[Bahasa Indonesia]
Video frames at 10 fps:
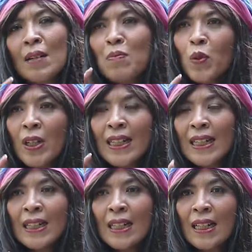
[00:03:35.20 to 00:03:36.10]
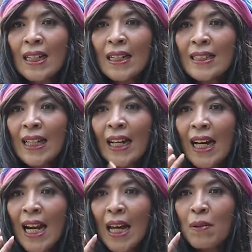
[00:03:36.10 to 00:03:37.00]
mungkin
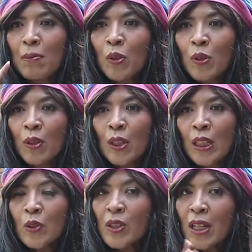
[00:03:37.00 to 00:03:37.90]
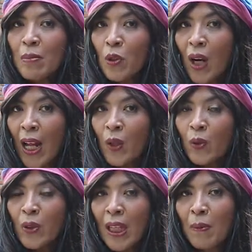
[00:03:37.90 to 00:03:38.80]
kejengkelanmu itu dari minggu lalu,
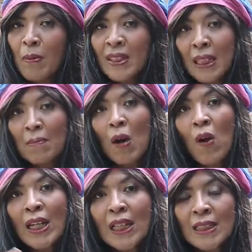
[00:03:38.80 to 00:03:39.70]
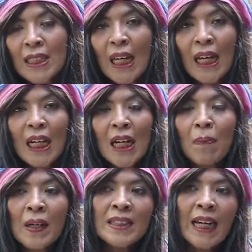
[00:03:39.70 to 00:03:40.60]
tapi masih ke bawah nih. Jengkel
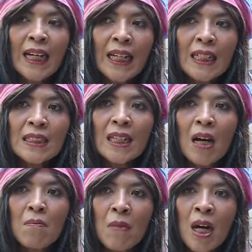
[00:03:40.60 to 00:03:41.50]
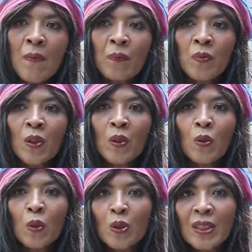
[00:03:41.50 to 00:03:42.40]
kenapa? Jengkel sama
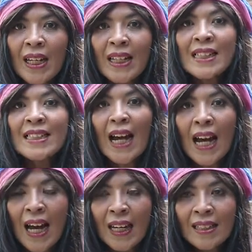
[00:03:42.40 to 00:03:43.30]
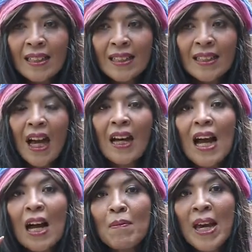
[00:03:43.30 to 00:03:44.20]
urusan kerjaan yang
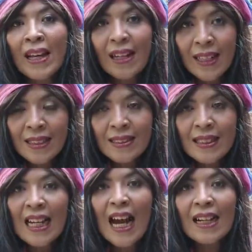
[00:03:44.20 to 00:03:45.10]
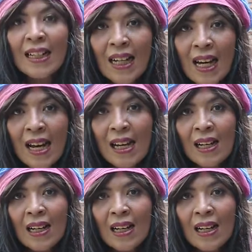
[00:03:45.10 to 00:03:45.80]
nggak beres karena